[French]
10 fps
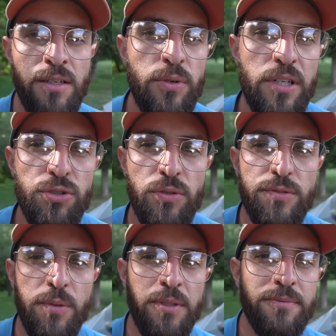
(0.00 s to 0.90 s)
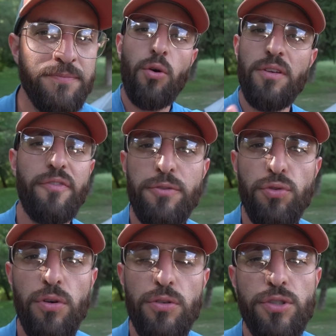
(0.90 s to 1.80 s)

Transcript: Non, oui, il a chaud en ce moment. On a fait le tour,